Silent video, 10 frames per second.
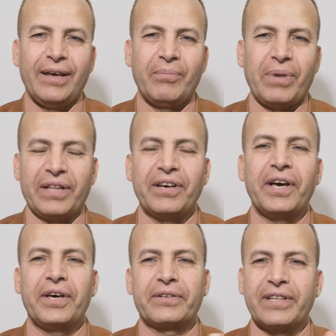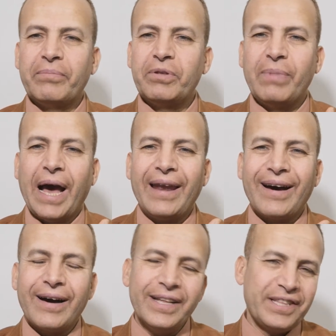بعضها يرتبط
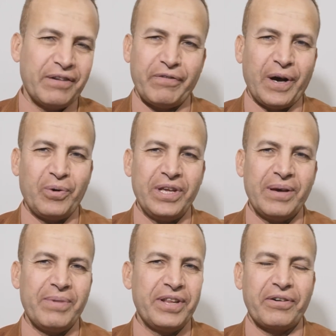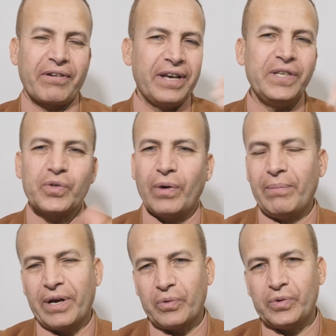بعلاقات تفاعلية بين الرئيس
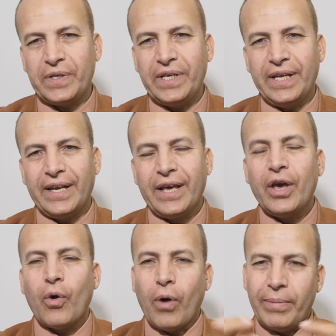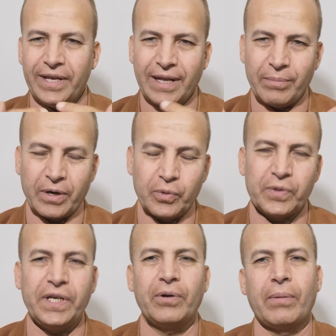والمرؤوسين وبين
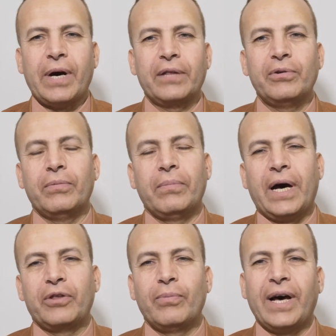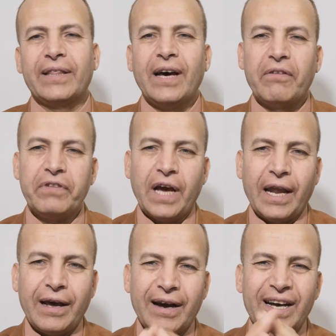المرؤوسين وبعضهم بعض بعضها في
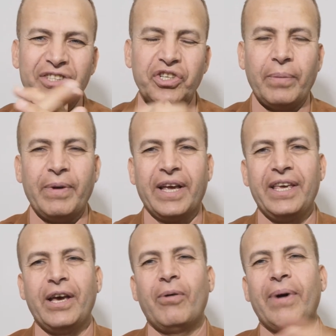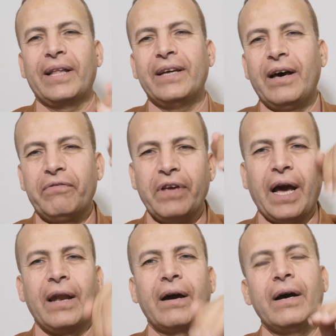علاقات شبكية وبعضها في
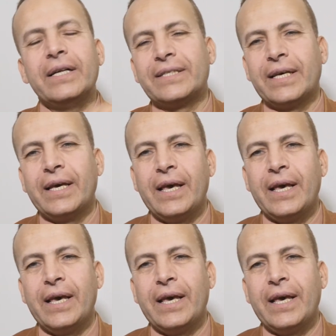علاقات